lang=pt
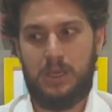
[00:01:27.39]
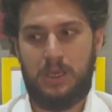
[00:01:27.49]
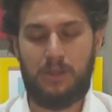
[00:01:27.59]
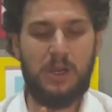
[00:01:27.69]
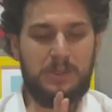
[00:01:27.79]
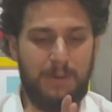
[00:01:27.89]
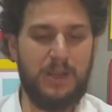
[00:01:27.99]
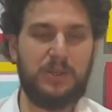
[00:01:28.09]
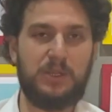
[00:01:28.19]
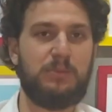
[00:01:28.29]
Então, as
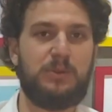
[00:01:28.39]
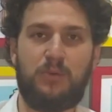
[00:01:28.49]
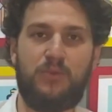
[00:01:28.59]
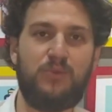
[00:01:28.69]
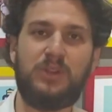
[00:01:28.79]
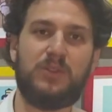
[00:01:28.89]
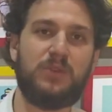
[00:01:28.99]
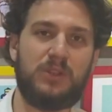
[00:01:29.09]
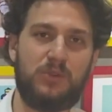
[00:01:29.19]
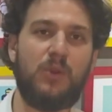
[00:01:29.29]
práticas mais profundas
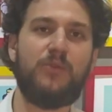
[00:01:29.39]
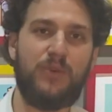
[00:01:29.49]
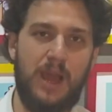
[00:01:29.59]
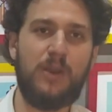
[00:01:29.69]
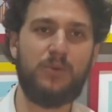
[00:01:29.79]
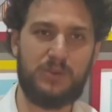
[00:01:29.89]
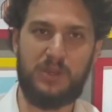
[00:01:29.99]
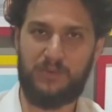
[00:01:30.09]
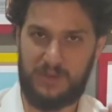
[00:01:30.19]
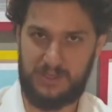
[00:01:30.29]
você só vai
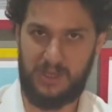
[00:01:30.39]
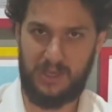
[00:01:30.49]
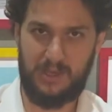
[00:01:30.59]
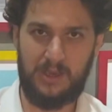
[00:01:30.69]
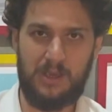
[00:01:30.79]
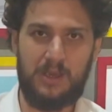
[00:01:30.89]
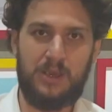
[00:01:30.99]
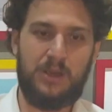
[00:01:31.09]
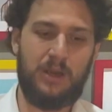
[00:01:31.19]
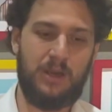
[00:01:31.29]
conseguir fazer
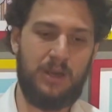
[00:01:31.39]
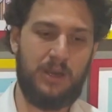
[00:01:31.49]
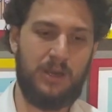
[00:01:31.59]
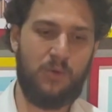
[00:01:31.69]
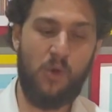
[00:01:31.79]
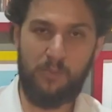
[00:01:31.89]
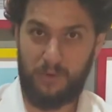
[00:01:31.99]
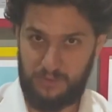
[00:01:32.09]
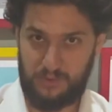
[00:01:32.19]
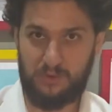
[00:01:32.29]
uh, com um
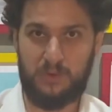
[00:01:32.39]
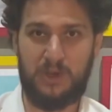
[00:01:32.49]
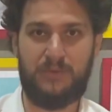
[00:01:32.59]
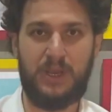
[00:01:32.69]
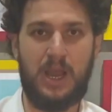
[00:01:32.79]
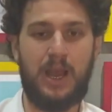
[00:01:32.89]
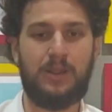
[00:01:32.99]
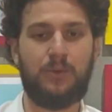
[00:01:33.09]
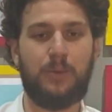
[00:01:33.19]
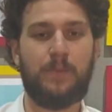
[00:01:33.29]
professor
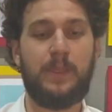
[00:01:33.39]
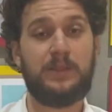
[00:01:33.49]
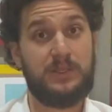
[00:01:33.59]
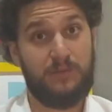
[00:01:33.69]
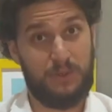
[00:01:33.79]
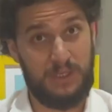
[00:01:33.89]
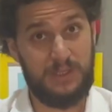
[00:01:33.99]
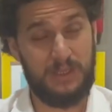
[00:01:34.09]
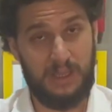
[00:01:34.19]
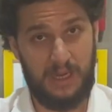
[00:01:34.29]
qualificado. Se você
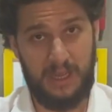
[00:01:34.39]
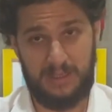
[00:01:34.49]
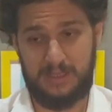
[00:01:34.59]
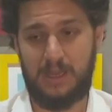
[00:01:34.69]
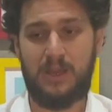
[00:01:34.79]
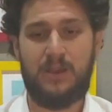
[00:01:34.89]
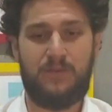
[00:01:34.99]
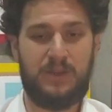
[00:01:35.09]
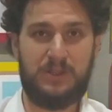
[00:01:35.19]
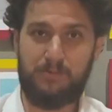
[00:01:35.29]
se interessa,
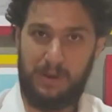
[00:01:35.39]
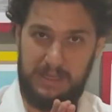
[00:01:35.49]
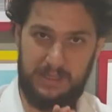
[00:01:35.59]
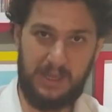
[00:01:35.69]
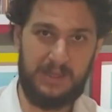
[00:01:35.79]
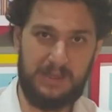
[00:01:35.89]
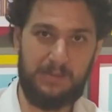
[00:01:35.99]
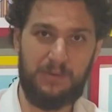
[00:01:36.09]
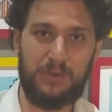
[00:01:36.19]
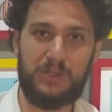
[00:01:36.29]
vai ser um prazer
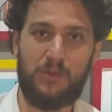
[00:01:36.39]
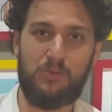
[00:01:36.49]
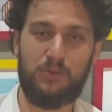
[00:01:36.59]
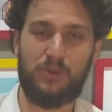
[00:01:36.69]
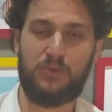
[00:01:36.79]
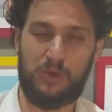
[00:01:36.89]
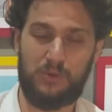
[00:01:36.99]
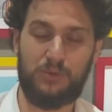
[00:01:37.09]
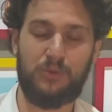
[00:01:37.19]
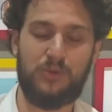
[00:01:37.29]
receber você como nosso
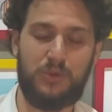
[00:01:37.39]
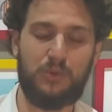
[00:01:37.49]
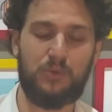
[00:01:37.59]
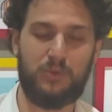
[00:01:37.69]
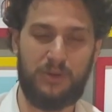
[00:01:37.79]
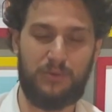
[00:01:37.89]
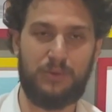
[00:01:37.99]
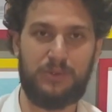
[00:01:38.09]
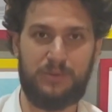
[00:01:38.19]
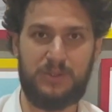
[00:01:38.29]
aluno no Instituto
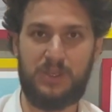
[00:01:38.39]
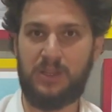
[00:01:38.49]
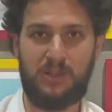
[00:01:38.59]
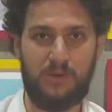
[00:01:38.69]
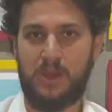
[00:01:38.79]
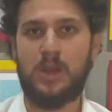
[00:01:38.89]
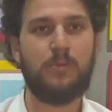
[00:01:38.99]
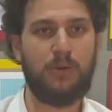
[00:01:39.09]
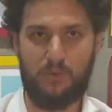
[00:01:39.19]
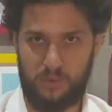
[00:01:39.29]
Revolução de Si. Então,
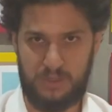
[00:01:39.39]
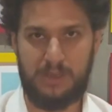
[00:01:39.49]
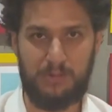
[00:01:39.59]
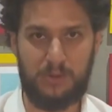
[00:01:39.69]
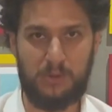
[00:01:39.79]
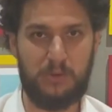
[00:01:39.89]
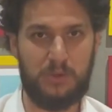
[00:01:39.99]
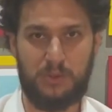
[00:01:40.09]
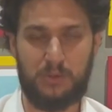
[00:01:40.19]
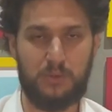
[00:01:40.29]
procure saber sobre os
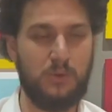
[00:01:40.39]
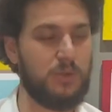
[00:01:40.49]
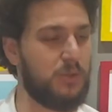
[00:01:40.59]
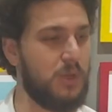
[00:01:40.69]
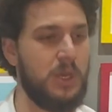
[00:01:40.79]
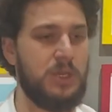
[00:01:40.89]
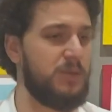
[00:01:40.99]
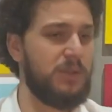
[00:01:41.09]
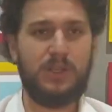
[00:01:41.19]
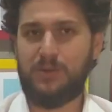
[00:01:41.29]
nossos cursos. Se
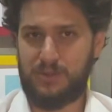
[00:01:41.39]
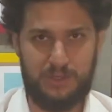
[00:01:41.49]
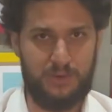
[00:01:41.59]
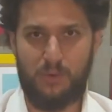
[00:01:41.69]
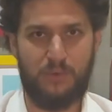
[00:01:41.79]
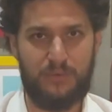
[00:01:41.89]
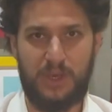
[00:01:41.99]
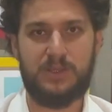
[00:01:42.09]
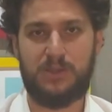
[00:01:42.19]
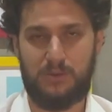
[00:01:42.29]
você não sentiu
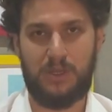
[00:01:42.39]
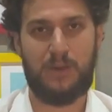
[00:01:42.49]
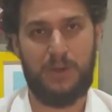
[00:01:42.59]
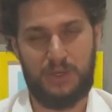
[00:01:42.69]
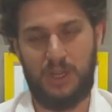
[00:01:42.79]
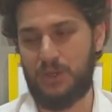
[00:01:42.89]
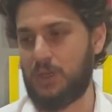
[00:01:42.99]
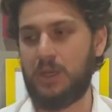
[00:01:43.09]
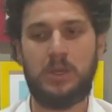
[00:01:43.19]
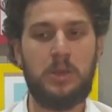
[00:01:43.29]
confiança em estudar com a
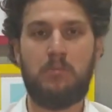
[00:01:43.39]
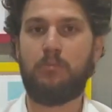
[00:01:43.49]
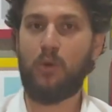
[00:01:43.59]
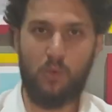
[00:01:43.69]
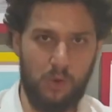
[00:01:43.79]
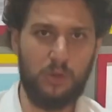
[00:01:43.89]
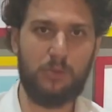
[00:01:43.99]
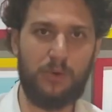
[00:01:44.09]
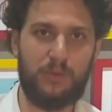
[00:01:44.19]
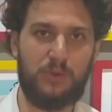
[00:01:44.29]
gente, procura outro
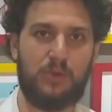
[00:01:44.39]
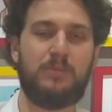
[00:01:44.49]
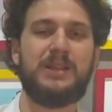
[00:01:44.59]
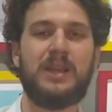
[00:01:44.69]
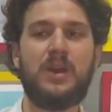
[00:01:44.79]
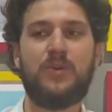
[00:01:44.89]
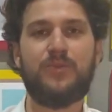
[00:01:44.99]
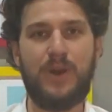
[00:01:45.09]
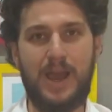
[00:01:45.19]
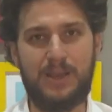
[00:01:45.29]
professor, mas
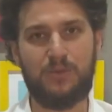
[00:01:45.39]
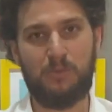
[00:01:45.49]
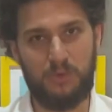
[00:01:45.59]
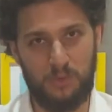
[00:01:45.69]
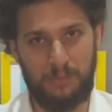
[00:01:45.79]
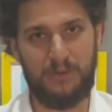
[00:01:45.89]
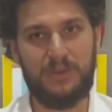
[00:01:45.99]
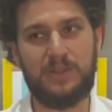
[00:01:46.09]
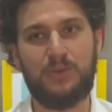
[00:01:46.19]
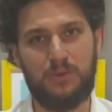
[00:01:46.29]
faz sob
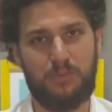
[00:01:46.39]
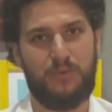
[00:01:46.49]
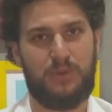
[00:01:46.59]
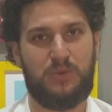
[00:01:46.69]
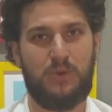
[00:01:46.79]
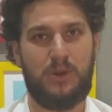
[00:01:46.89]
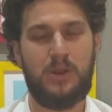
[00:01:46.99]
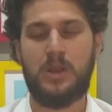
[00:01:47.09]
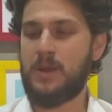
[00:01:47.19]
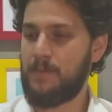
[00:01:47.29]
supervisão de um professor.
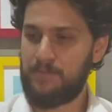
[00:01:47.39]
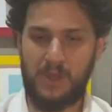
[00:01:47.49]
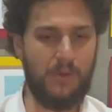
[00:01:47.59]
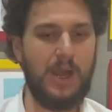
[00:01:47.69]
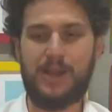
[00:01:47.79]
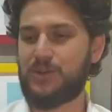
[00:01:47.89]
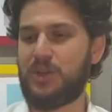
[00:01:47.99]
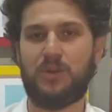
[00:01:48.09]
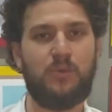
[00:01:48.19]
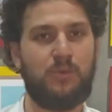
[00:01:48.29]
Não ache
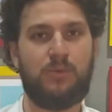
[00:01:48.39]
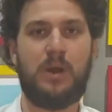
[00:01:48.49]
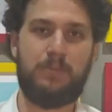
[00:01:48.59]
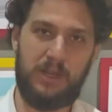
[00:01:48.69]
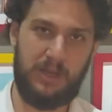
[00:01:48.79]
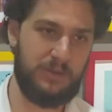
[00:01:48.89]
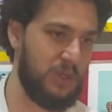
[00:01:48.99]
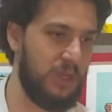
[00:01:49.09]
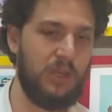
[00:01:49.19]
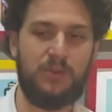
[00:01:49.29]
que um
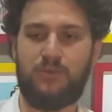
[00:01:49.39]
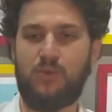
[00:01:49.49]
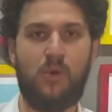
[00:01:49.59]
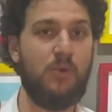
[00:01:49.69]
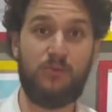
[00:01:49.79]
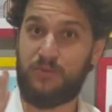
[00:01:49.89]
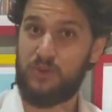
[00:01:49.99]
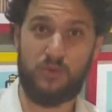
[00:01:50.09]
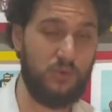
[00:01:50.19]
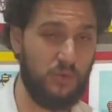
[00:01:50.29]
aplicativo ou um
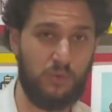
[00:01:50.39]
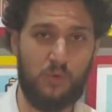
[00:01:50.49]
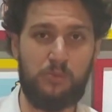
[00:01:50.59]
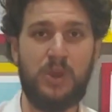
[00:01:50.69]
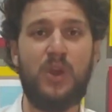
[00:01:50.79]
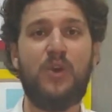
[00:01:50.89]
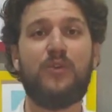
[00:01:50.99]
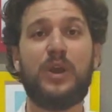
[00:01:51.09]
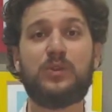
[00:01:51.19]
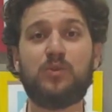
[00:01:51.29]
vídeo no YouTube
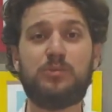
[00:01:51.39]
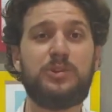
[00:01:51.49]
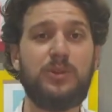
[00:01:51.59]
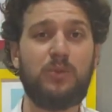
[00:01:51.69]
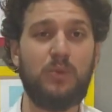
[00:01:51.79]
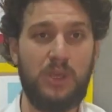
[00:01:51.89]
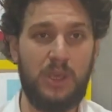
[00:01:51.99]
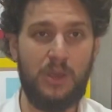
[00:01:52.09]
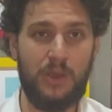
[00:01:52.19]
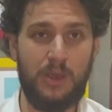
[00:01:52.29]
vai
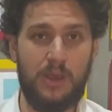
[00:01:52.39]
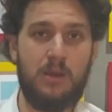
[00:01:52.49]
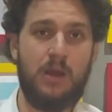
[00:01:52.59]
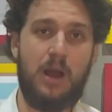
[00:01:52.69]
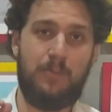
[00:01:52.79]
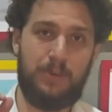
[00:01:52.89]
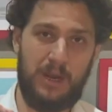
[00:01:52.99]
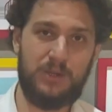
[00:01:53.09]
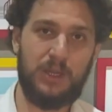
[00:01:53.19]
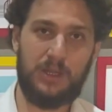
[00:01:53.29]
substituir a
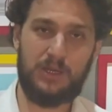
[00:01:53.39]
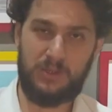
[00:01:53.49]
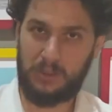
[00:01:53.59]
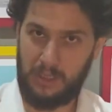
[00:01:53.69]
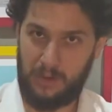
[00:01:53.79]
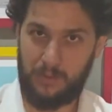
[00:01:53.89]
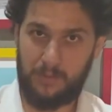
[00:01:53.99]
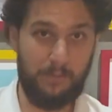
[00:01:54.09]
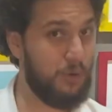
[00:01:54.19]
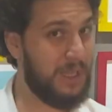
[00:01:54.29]
prática tradicional,
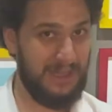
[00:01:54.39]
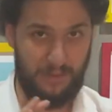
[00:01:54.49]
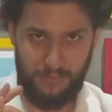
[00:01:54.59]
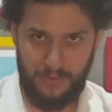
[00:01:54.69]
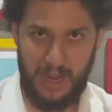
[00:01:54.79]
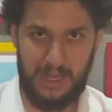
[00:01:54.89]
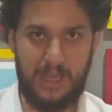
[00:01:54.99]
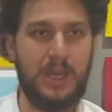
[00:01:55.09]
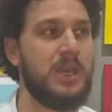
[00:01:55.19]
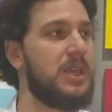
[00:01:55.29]
porque não
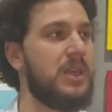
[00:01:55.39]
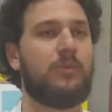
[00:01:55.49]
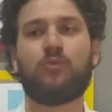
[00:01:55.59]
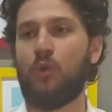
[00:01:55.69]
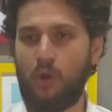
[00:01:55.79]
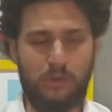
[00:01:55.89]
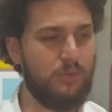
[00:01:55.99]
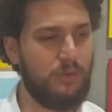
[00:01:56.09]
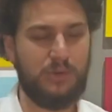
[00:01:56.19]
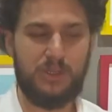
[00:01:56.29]
vai. E todo
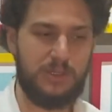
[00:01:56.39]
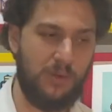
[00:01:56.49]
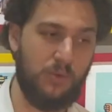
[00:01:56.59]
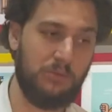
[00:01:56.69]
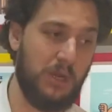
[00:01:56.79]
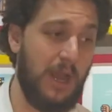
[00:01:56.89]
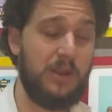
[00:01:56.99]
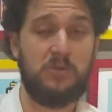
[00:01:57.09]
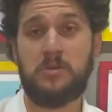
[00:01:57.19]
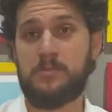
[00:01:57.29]
mundo que disser o
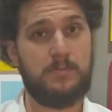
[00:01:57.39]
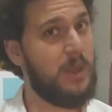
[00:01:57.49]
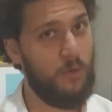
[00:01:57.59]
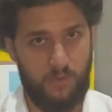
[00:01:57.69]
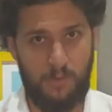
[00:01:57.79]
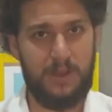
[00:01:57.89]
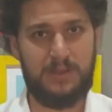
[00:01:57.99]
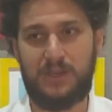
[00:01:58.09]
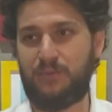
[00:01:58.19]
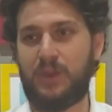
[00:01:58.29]
contrário, eu vou
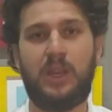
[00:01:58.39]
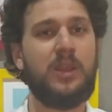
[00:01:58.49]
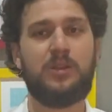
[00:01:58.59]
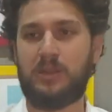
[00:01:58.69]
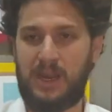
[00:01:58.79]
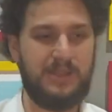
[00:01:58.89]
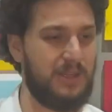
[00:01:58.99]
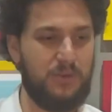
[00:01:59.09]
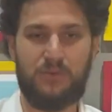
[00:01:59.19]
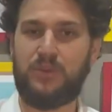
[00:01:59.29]
pensar diferente, traz
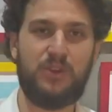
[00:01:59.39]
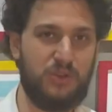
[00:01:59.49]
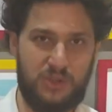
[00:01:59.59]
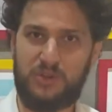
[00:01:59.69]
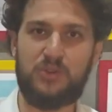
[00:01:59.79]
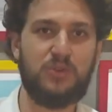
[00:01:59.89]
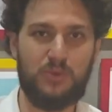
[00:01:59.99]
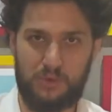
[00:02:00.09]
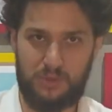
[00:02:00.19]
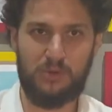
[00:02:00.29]
aqui o vídeo, a gente
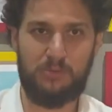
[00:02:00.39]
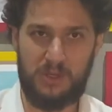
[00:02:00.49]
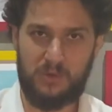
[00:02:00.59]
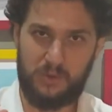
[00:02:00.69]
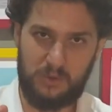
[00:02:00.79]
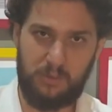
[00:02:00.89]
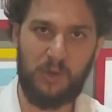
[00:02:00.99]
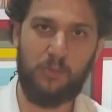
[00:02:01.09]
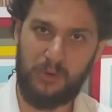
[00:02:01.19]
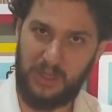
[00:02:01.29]
discute sobre isso, eu te
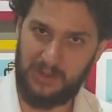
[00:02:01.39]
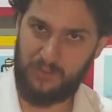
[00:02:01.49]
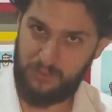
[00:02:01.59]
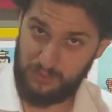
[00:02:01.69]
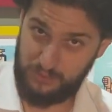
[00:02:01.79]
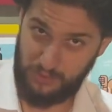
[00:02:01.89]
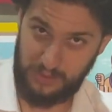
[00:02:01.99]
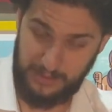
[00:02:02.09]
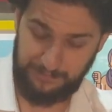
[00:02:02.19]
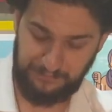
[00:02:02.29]
explico por que não funciona.